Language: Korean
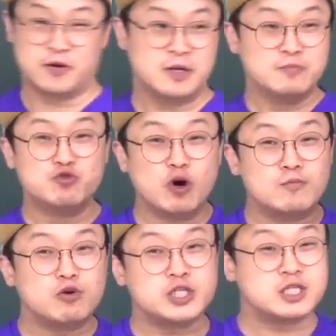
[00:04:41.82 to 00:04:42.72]
f
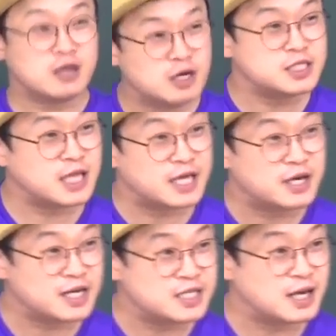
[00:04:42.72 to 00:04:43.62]
무엇 무엇이 떨어지다
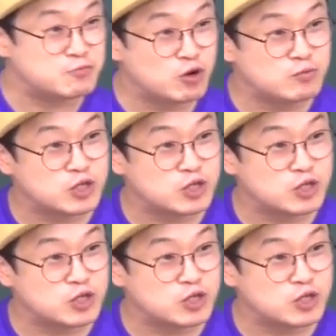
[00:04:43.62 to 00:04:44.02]
이거 아니야. 무엇